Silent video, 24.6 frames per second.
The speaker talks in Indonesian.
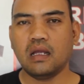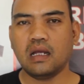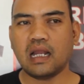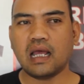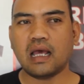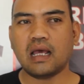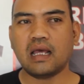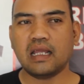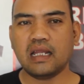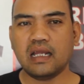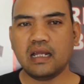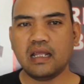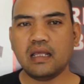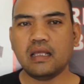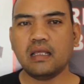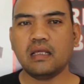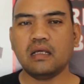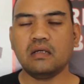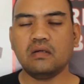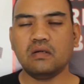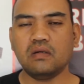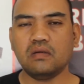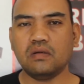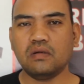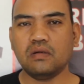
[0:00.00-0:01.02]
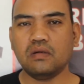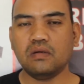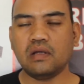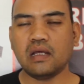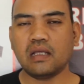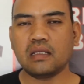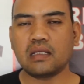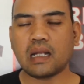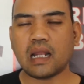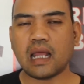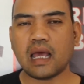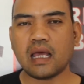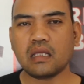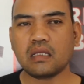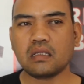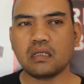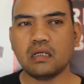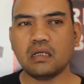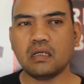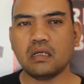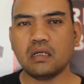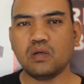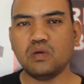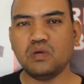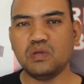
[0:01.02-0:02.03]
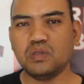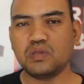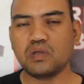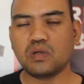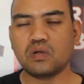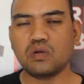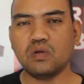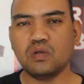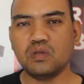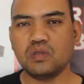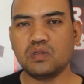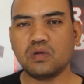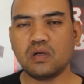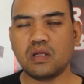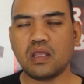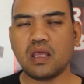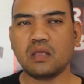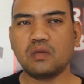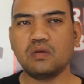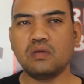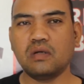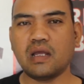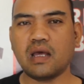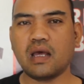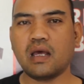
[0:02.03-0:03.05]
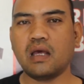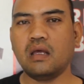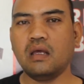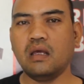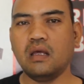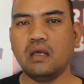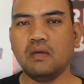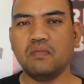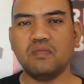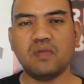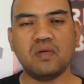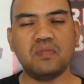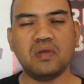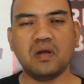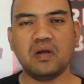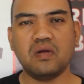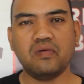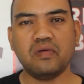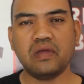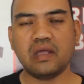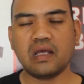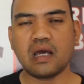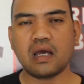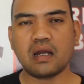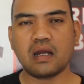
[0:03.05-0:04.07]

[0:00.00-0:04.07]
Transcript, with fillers: Nah ini uh, udah jelas uh, unsur-unsurnya sudah memenuhi